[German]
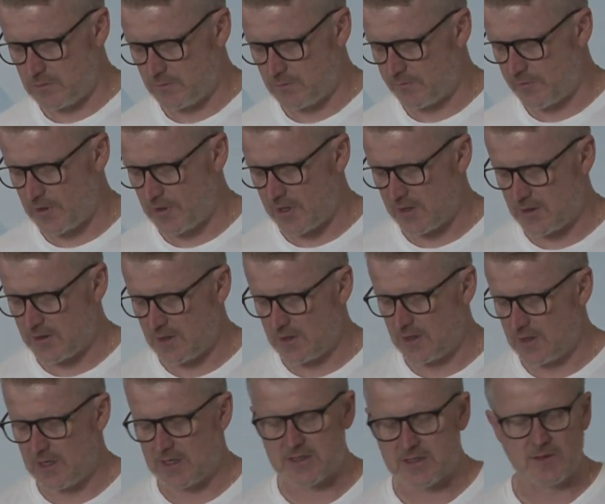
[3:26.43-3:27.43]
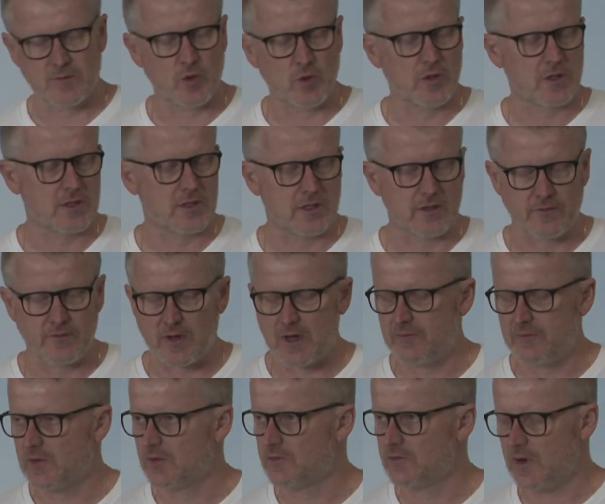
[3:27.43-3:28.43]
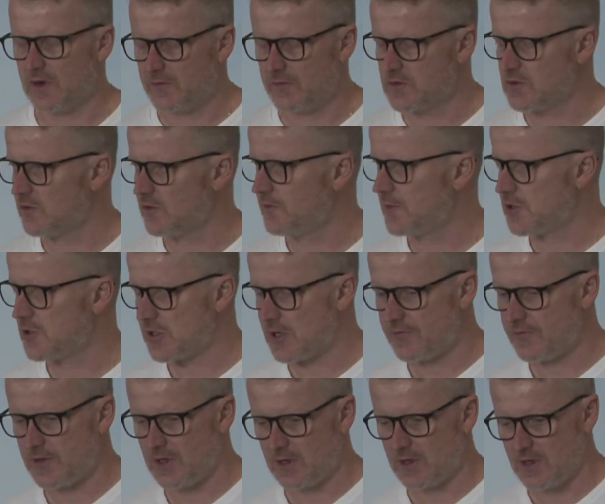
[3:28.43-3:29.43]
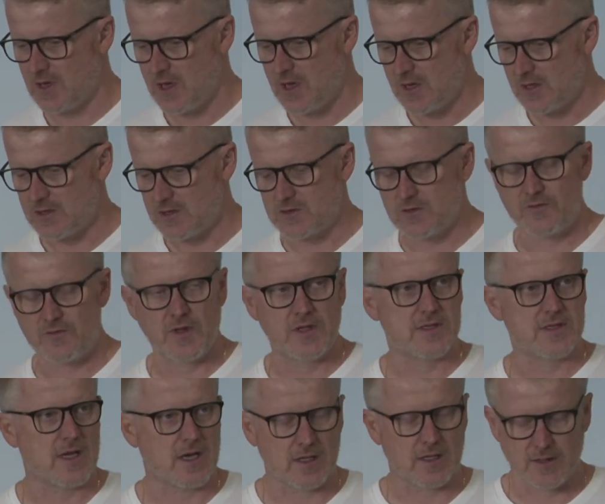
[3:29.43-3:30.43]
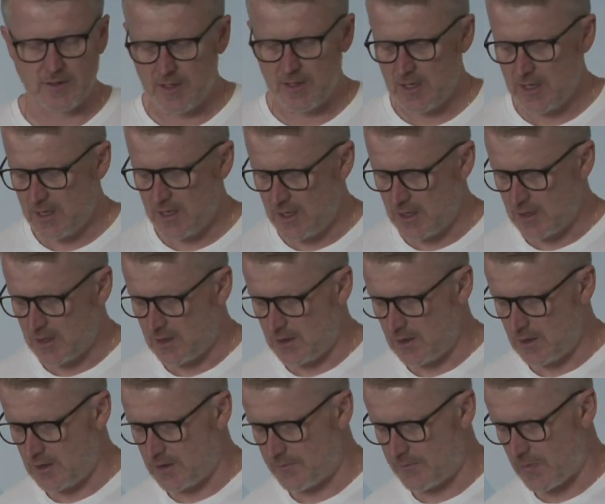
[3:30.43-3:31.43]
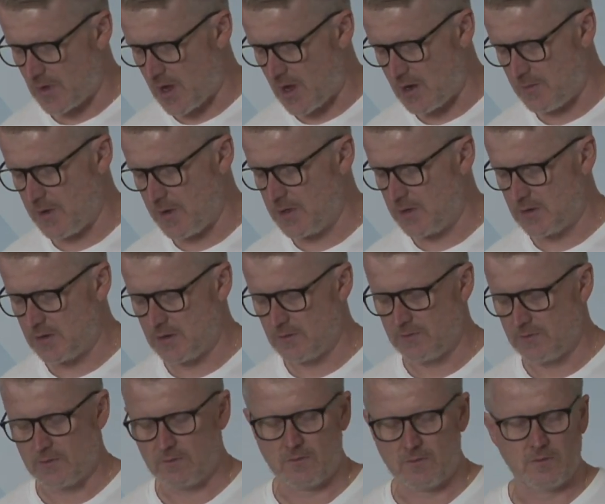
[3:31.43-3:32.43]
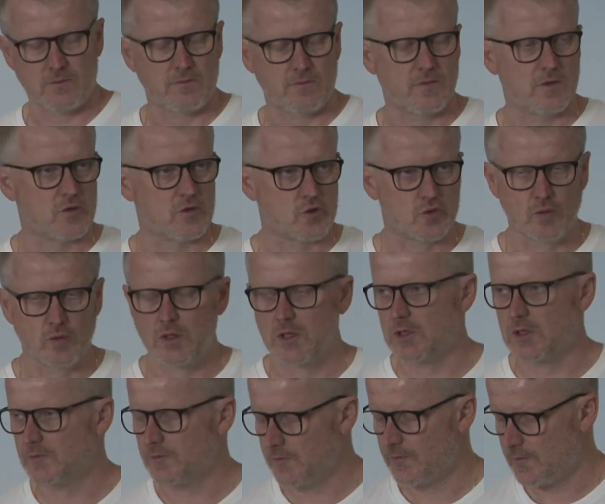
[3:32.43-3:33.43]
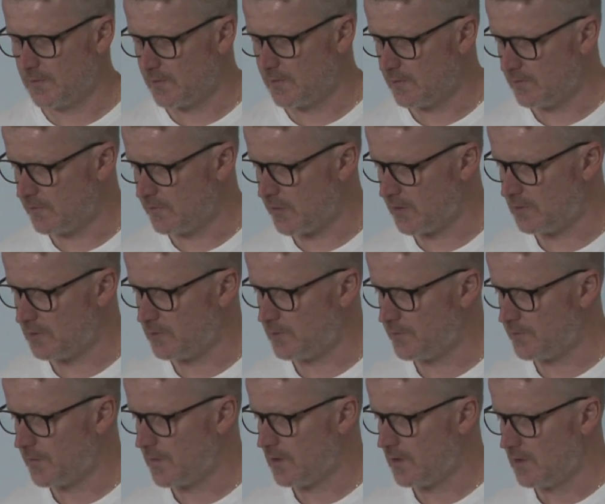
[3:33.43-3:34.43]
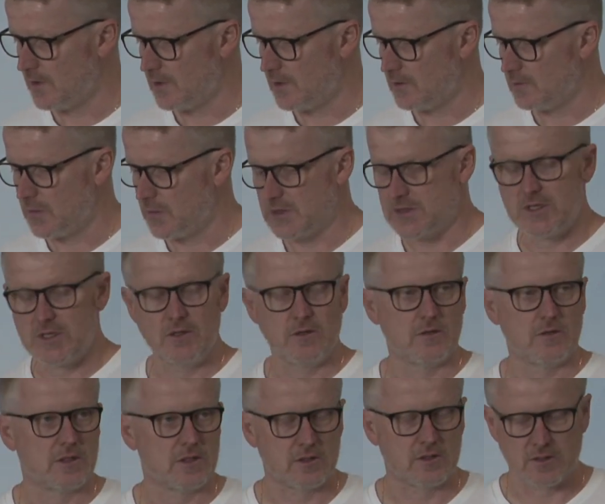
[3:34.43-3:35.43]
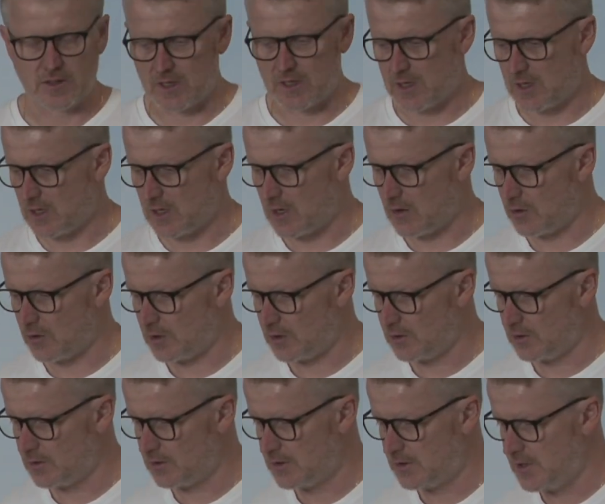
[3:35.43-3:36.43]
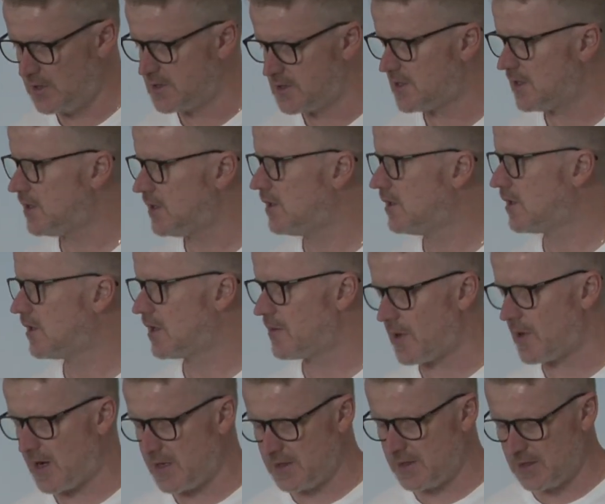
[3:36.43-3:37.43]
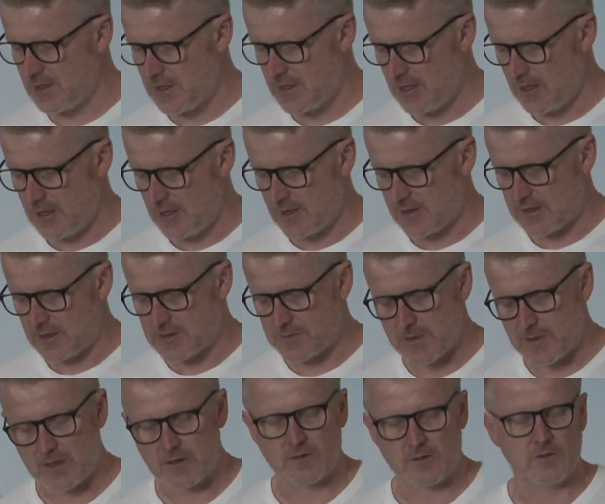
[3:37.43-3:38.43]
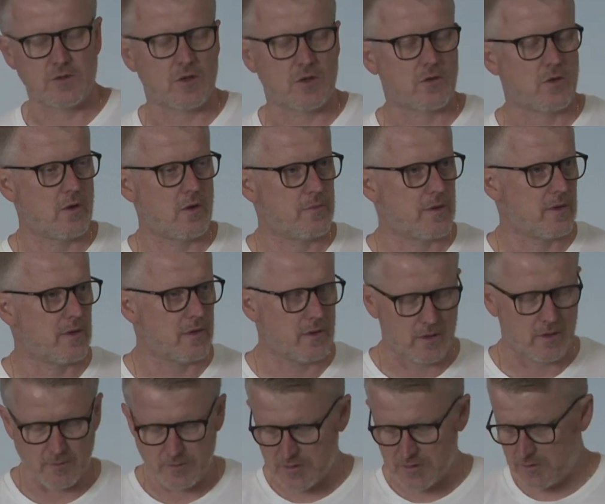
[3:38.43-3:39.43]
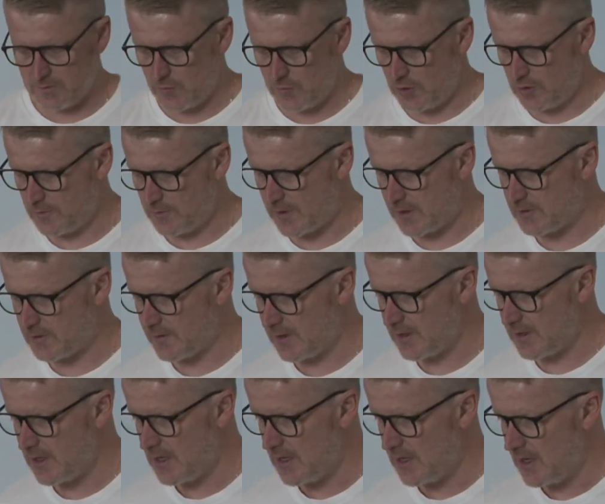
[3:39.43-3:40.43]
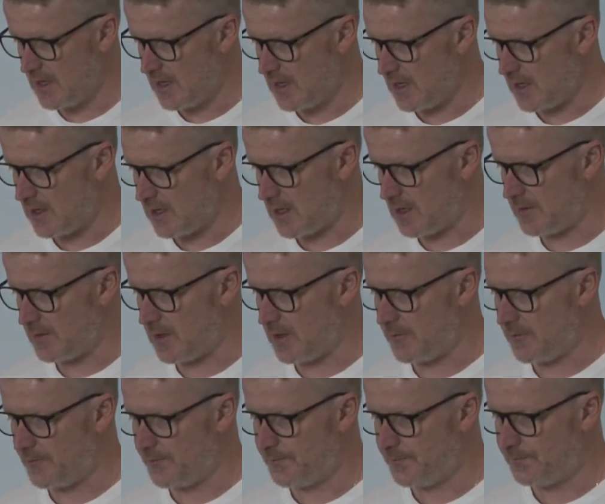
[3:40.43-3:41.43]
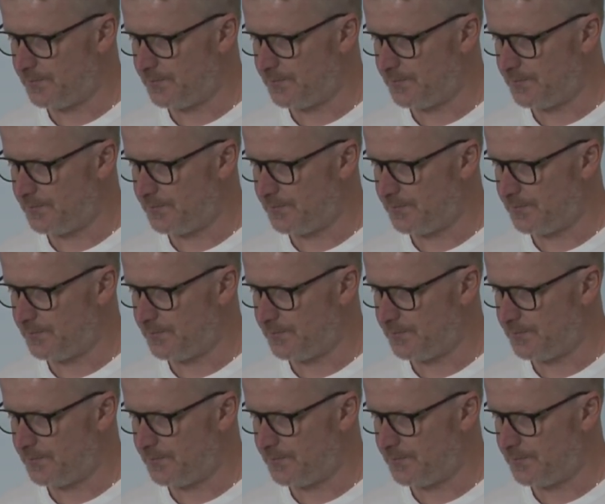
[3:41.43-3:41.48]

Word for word: vielleicht in den letzten Monaten haben wir, waren wir so beschäftigt in so viele Sachen, äh, Arbeit, eine Schule, von Beziehungen, ja, auch in Dienste hier in der Gemeinde. Das macht unser Körper ein bisschen müde manchmal, aber